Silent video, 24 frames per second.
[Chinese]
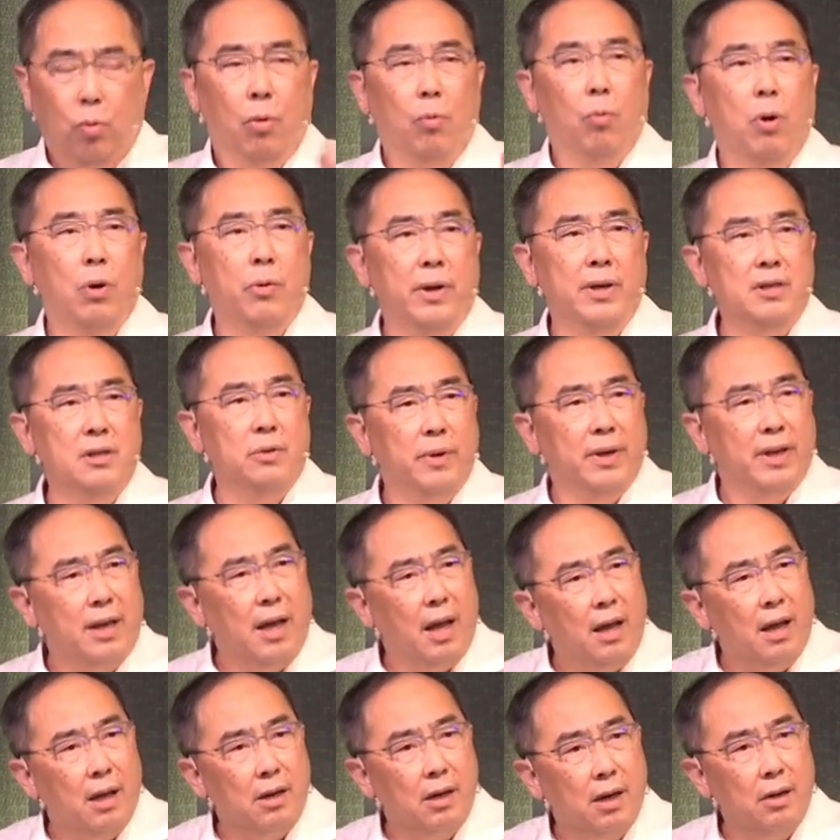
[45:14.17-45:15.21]
那所以，我我
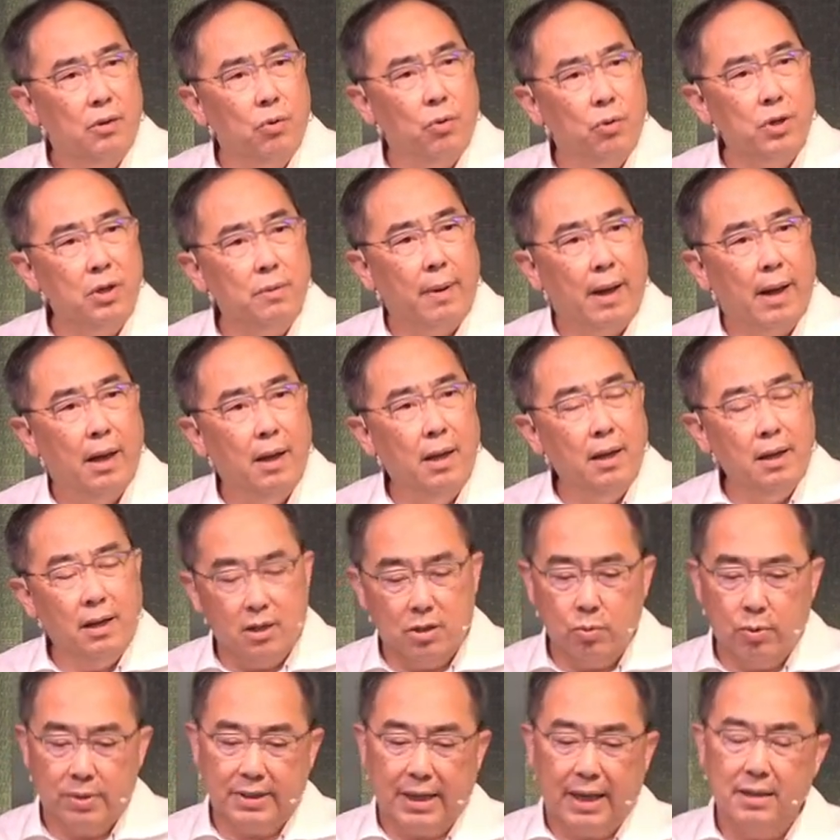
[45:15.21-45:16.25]
会日文应该很很容易
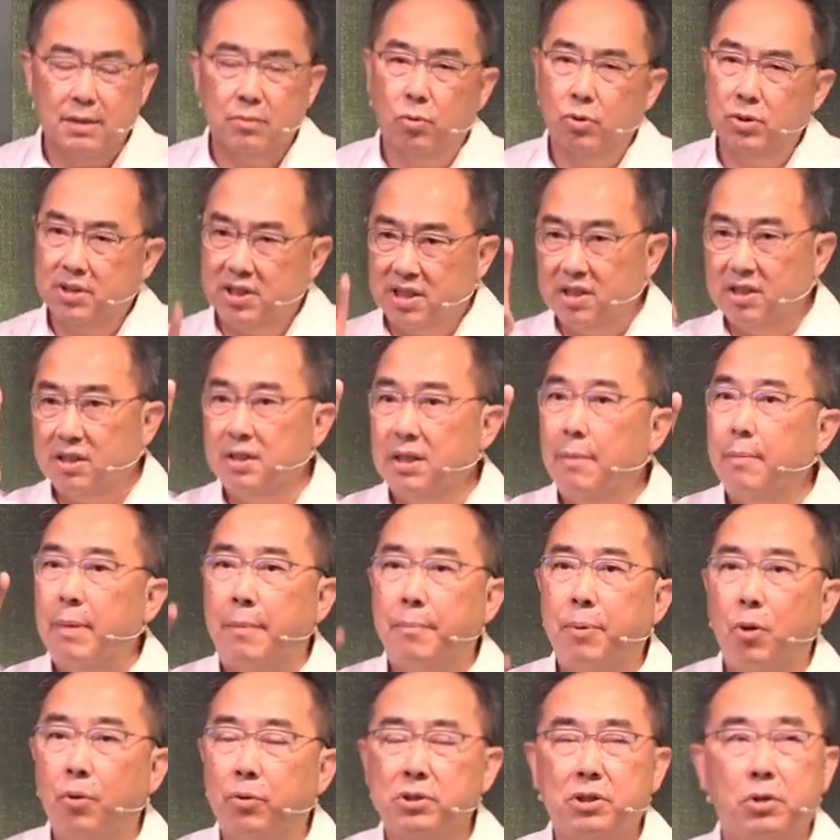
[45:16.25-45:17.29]
嘛。可是我三我
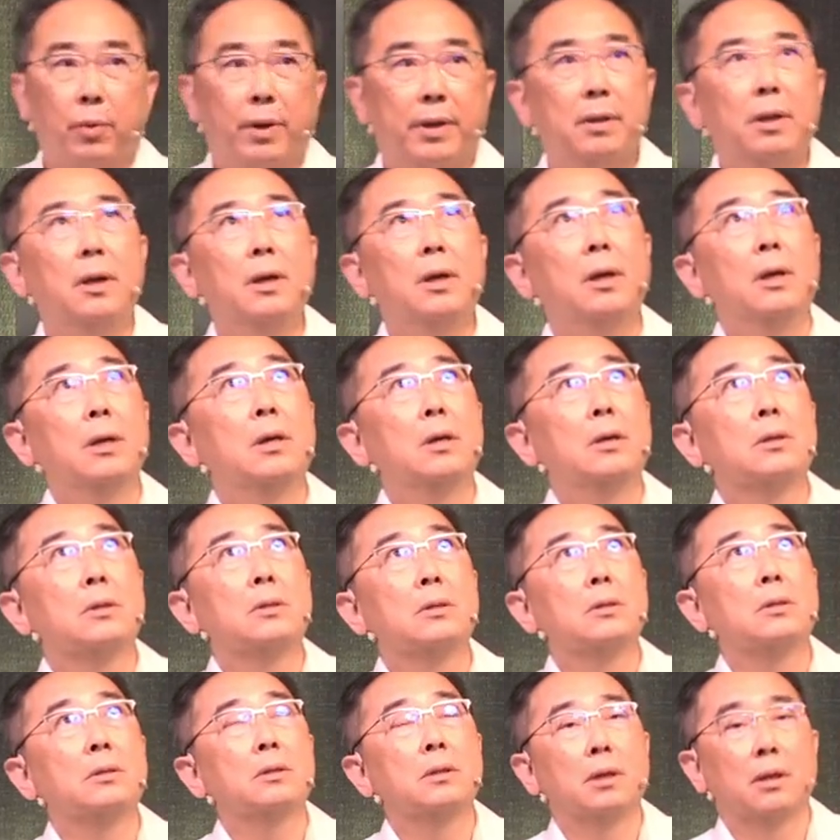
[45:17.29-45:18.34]
四十年没碰日文，
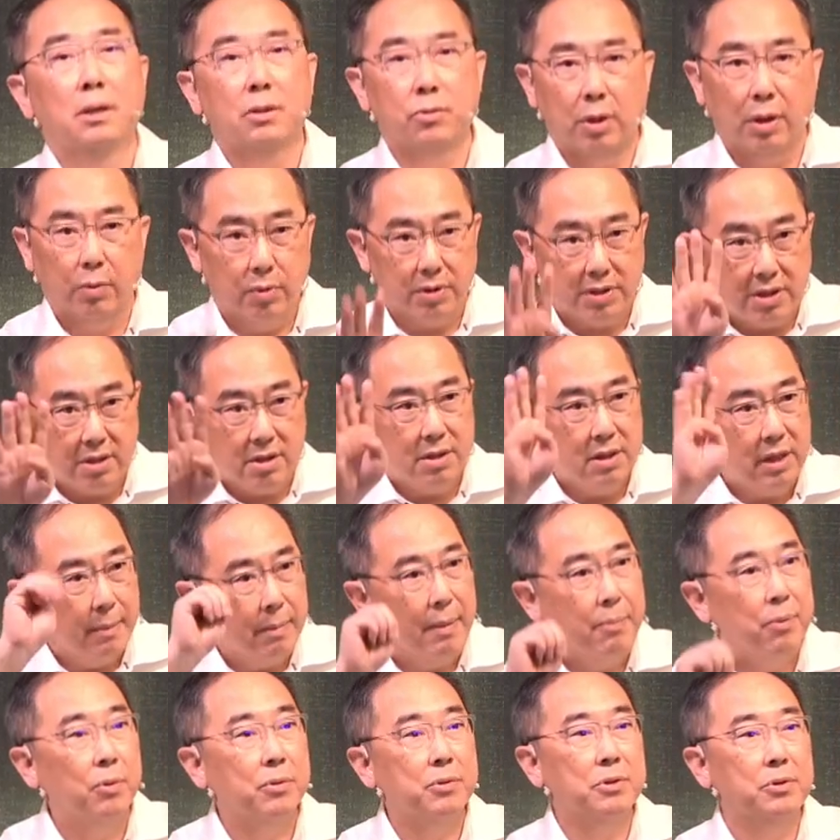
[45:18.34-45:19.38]
对我
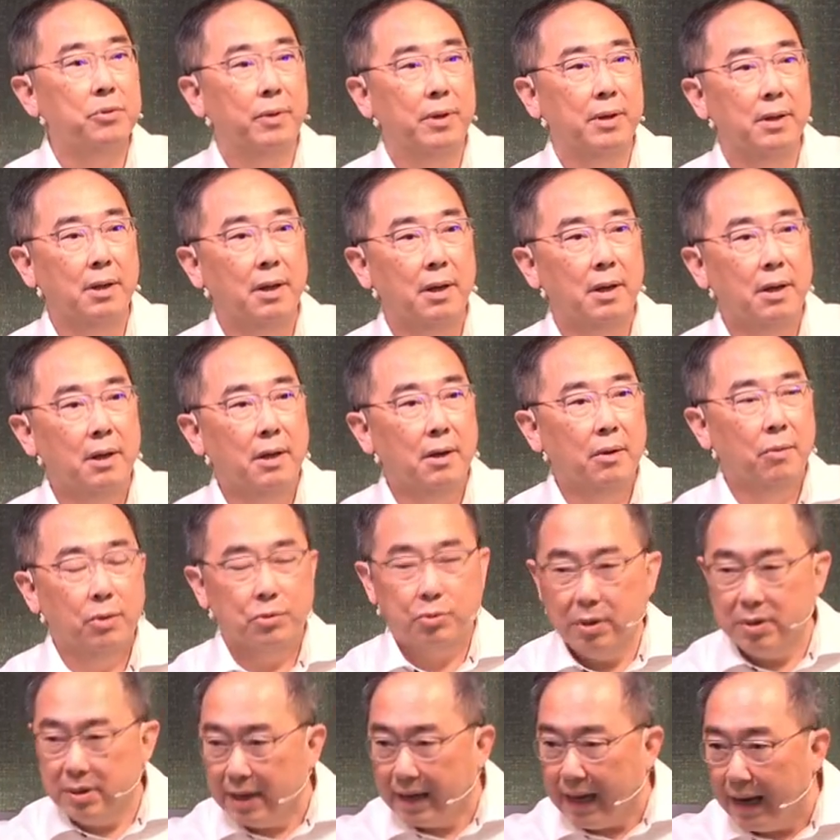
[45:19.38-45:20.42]
四十年没碰日文。
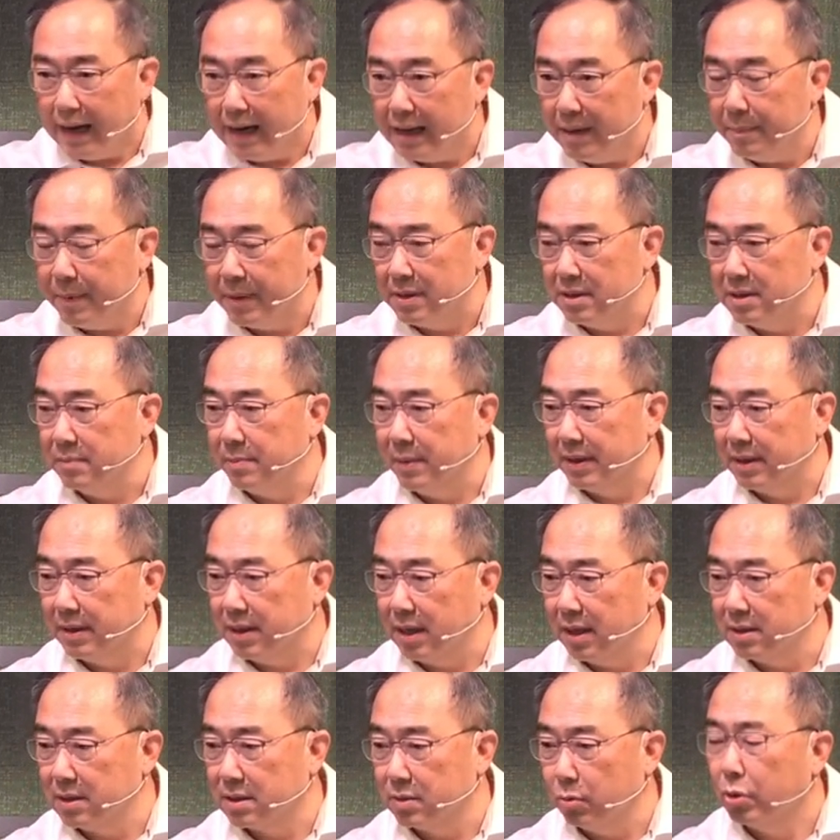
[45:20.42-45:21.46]
我最近看了一本
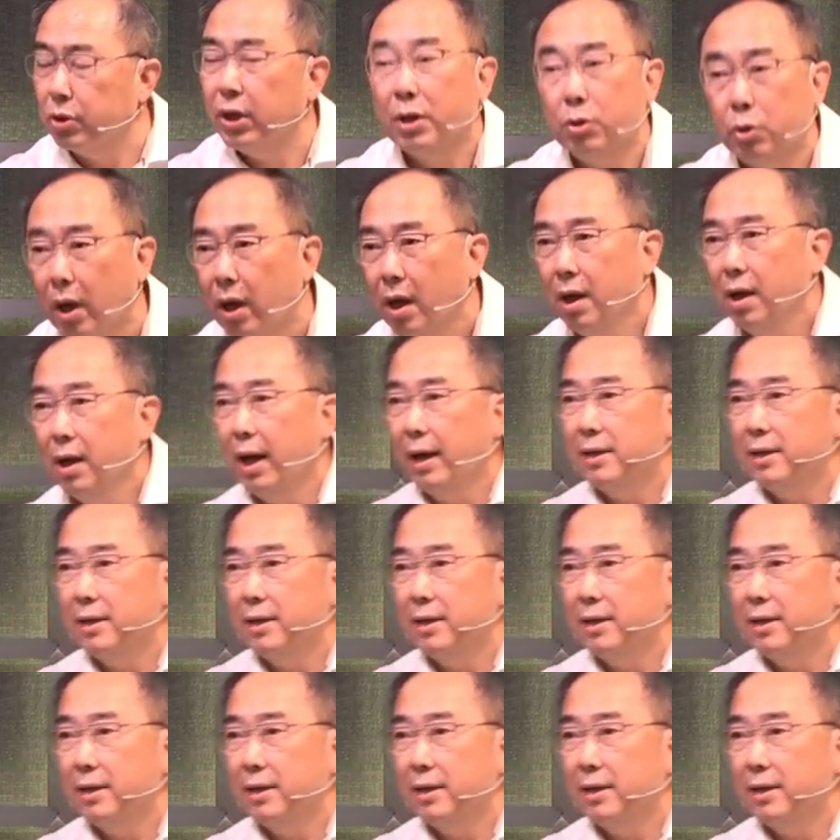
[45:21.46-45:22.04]
日本电视，哦